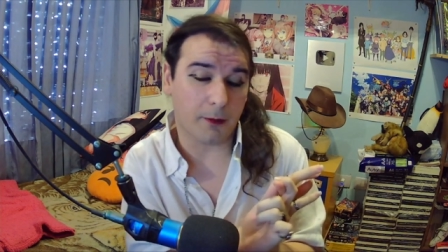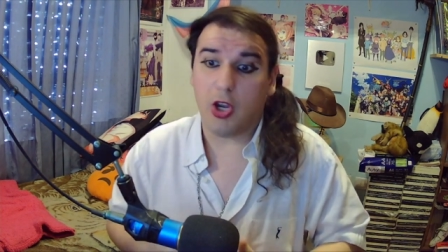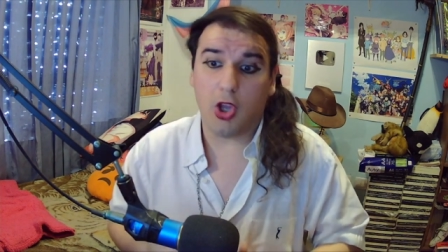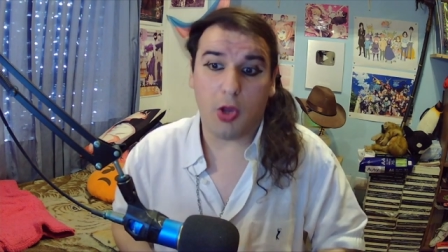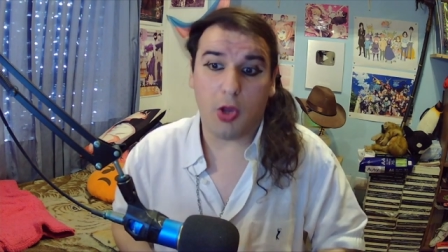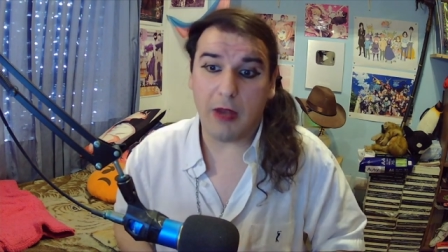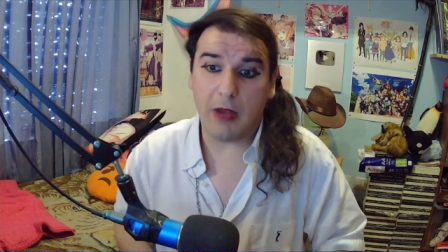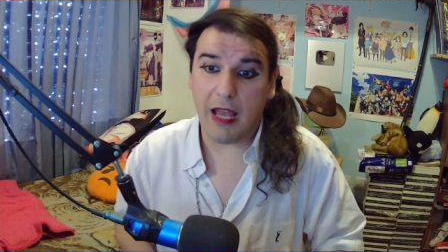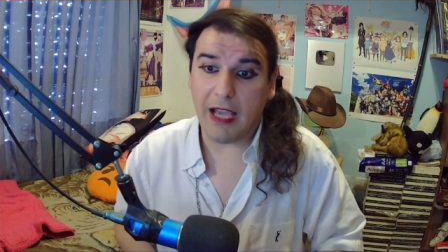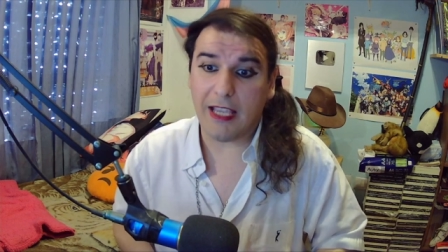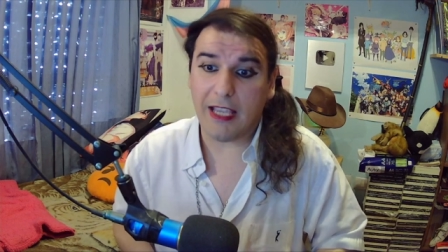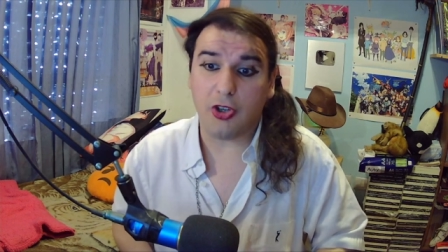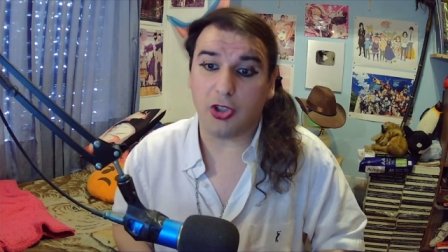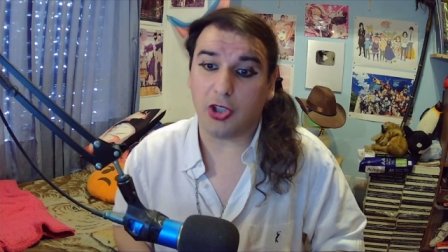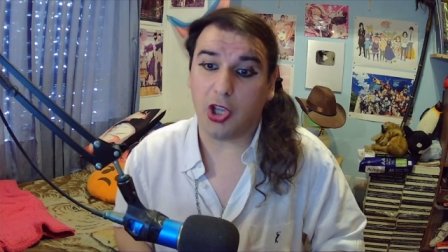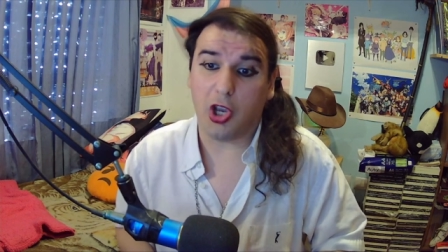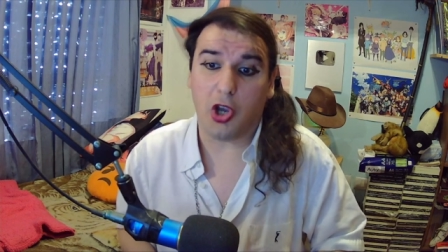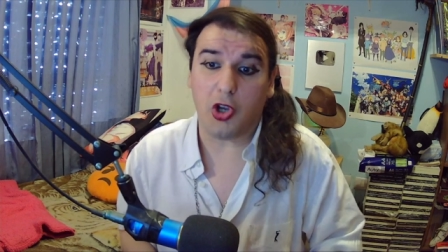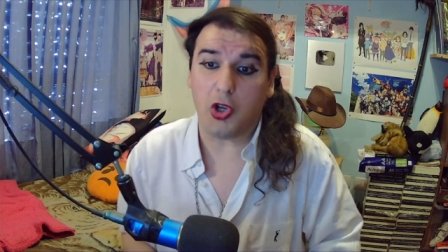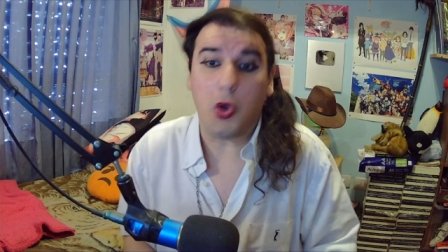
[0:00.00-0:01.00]
En los doblajes
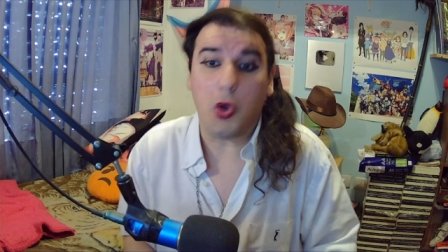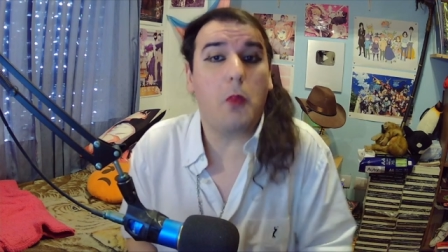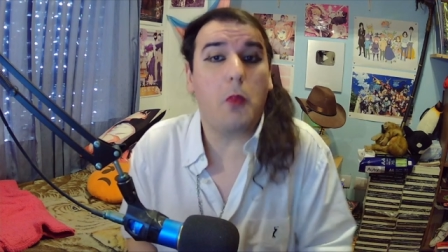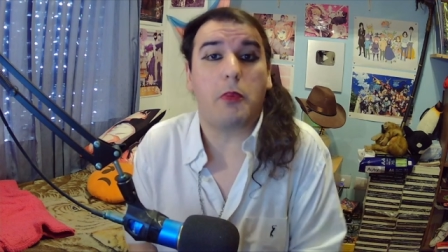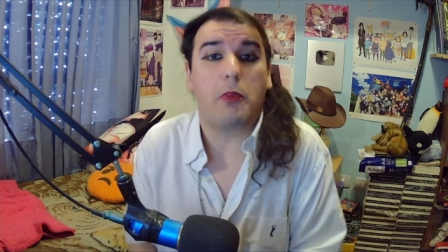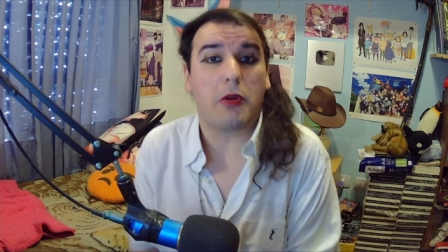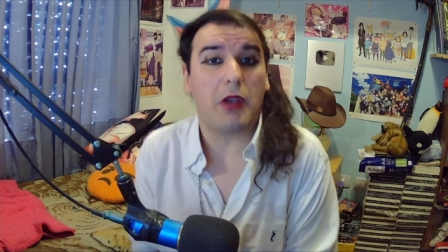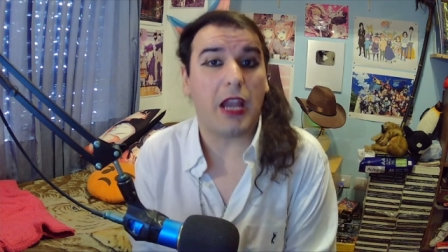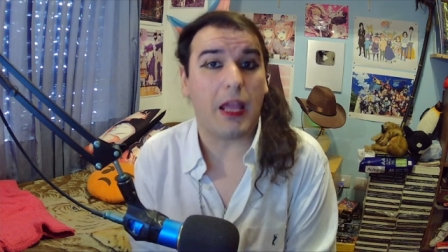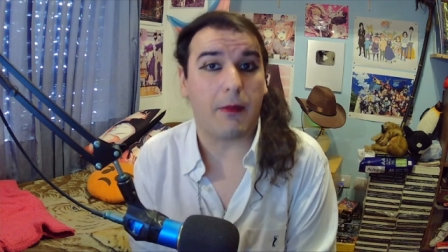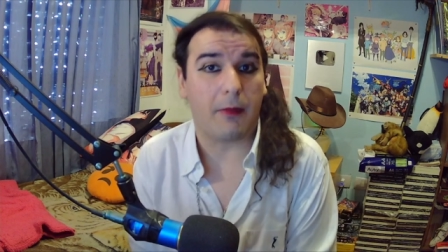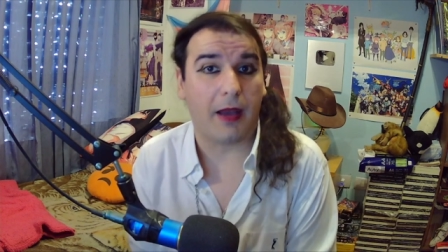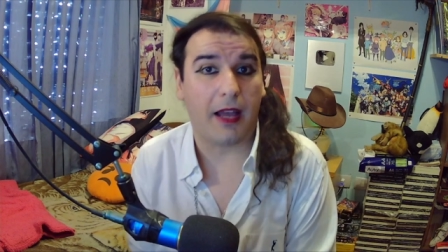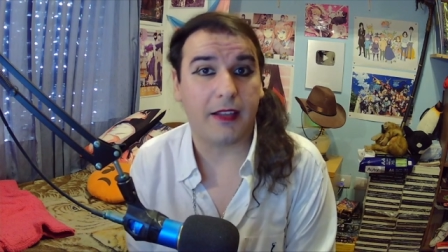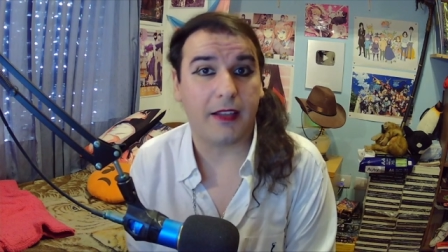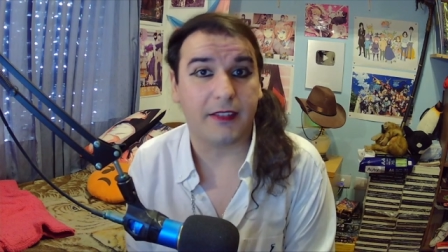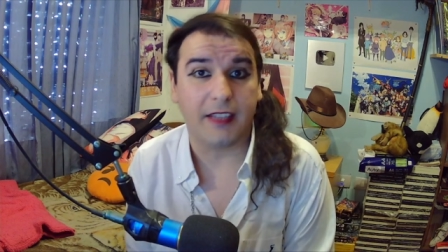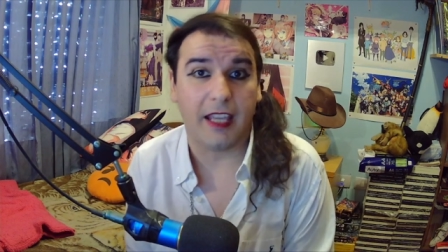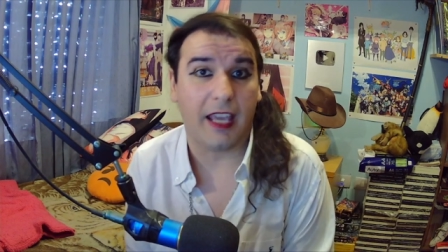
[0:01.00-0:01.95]
no tengo ningún problema